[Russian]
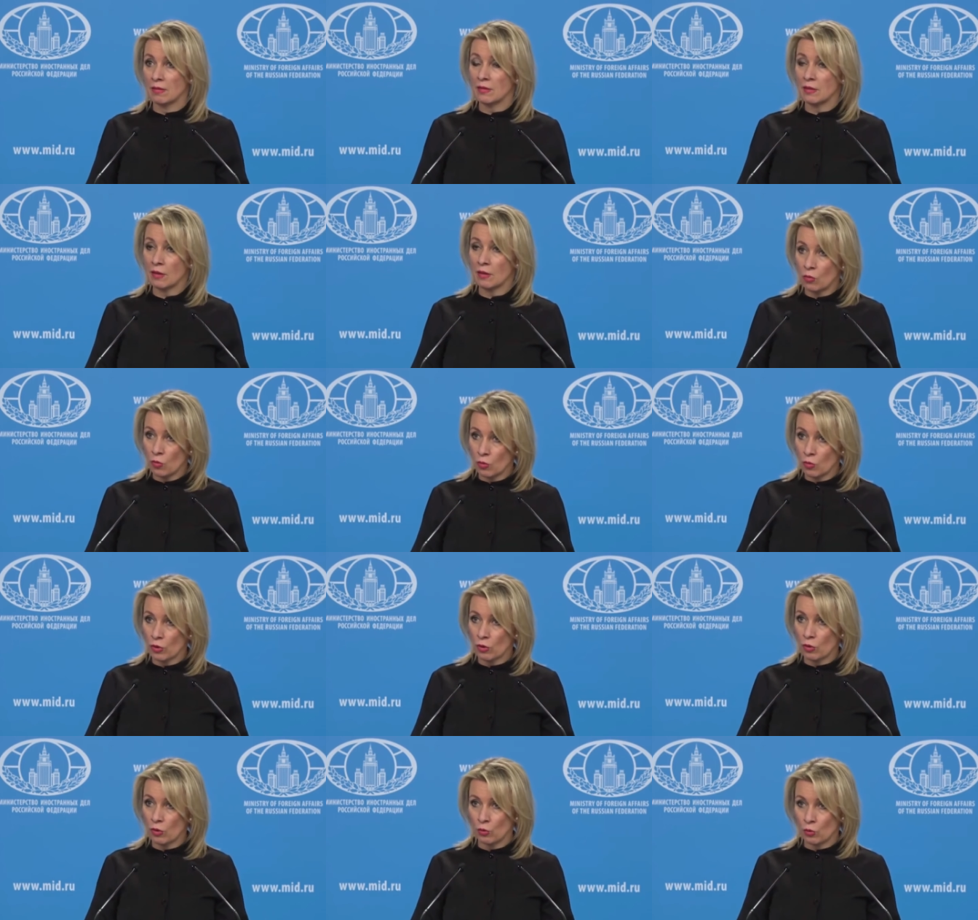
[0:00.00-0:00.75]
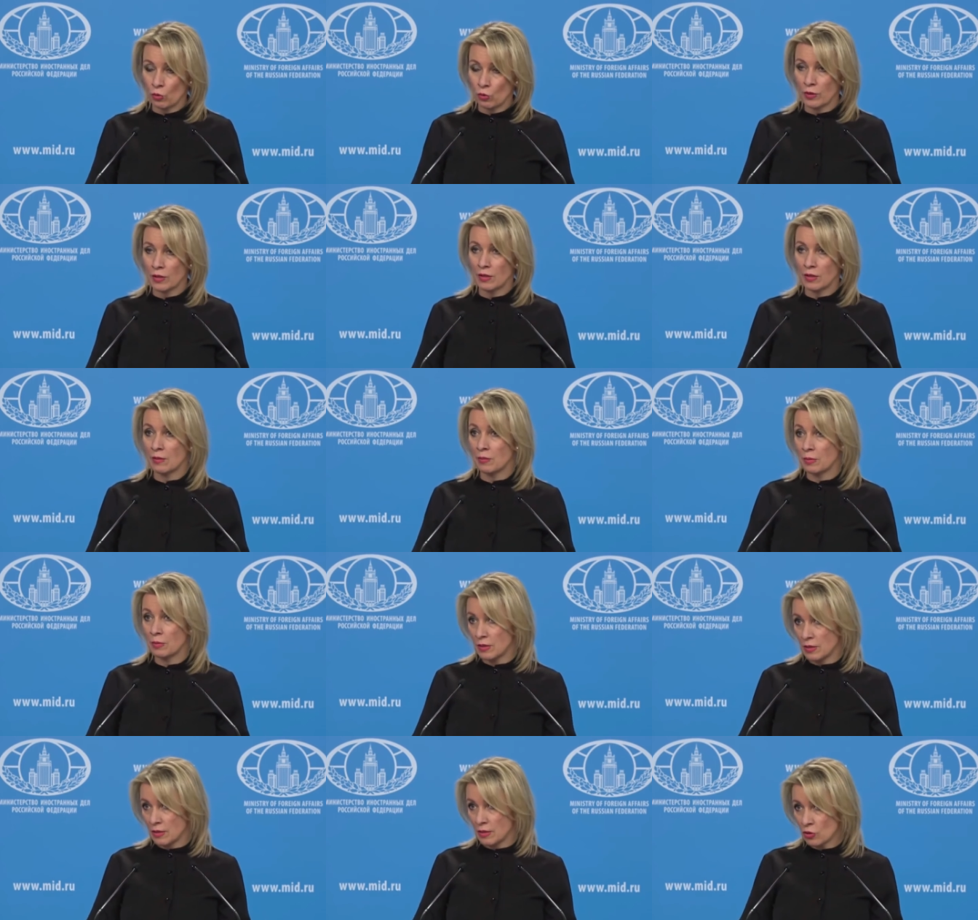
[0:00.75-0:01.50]
такой логики
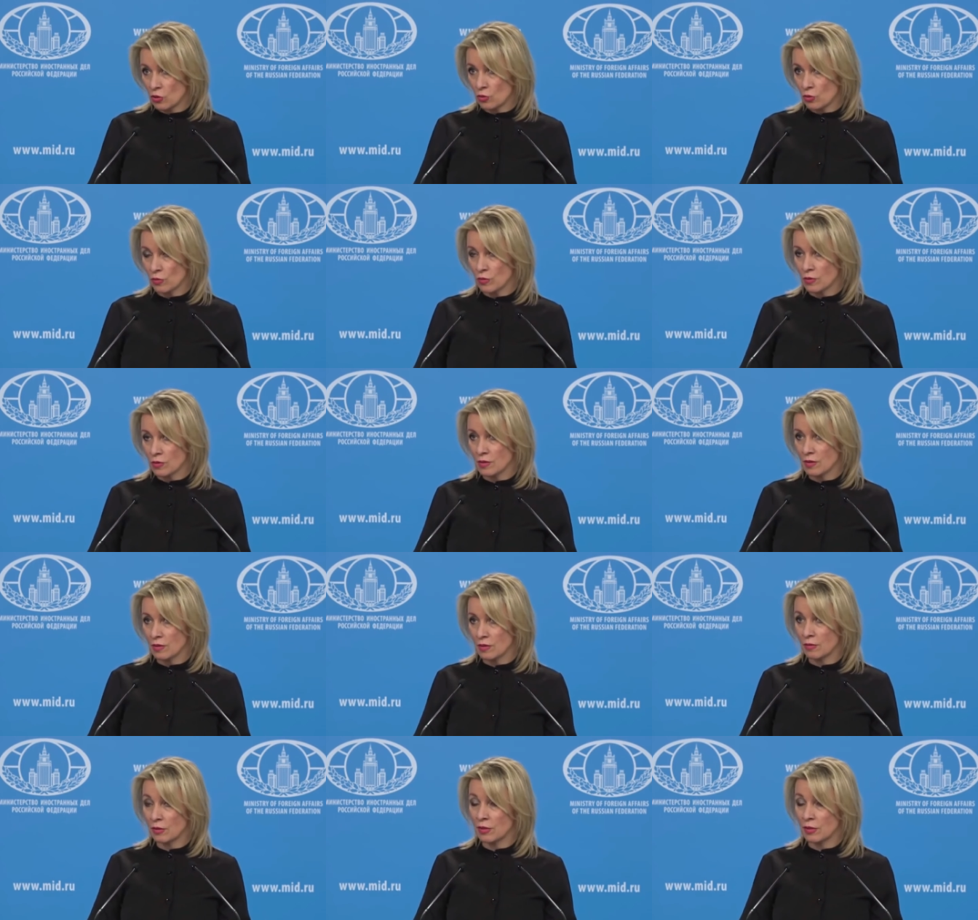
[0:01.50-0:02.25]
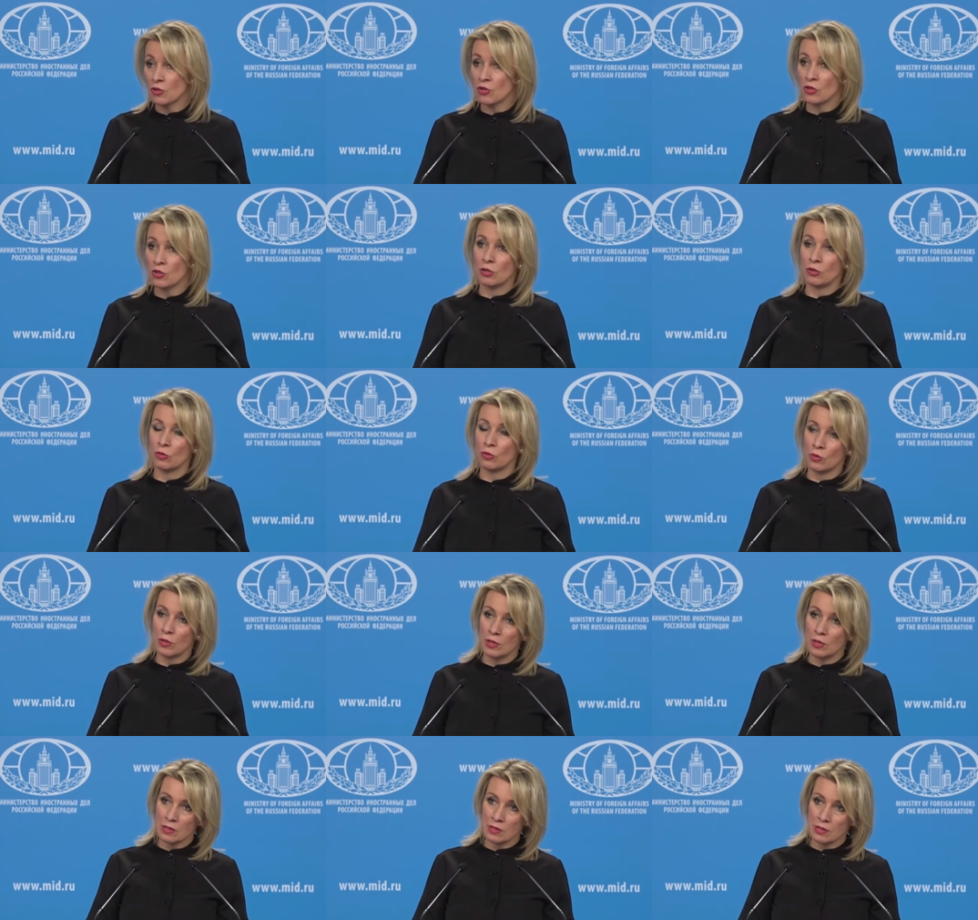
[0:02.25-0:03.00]
придерживаются в отношении
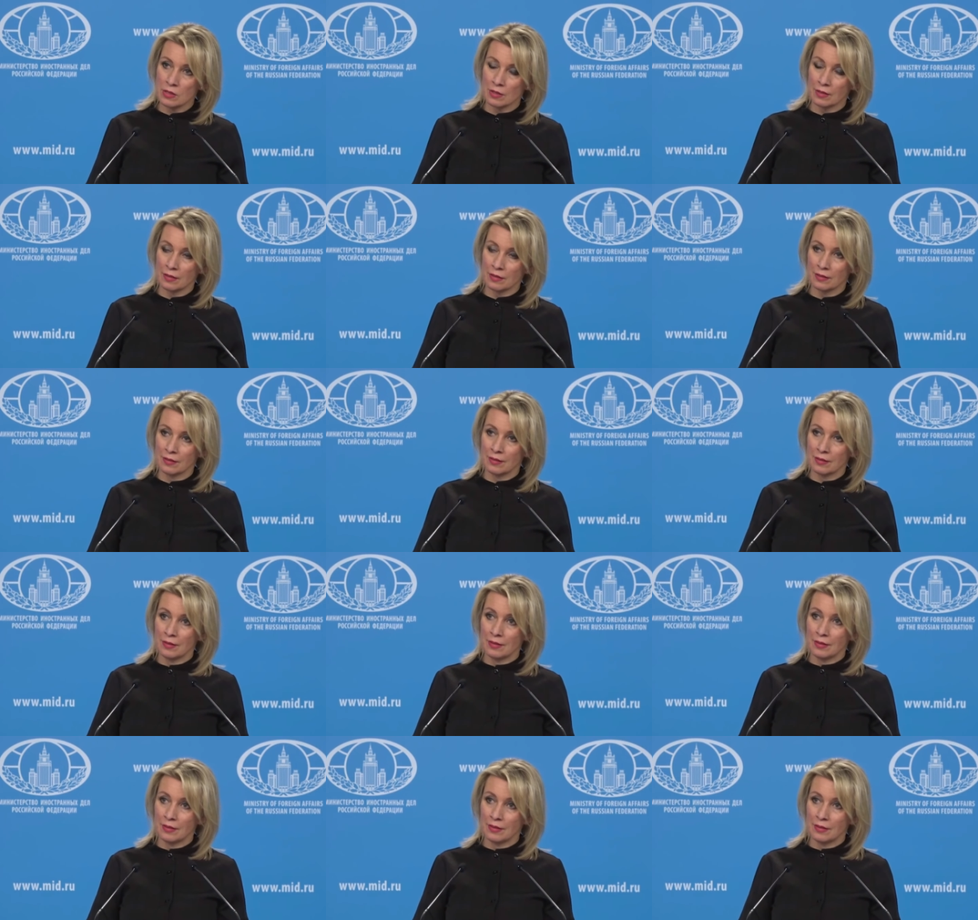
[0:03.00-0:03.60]
других стран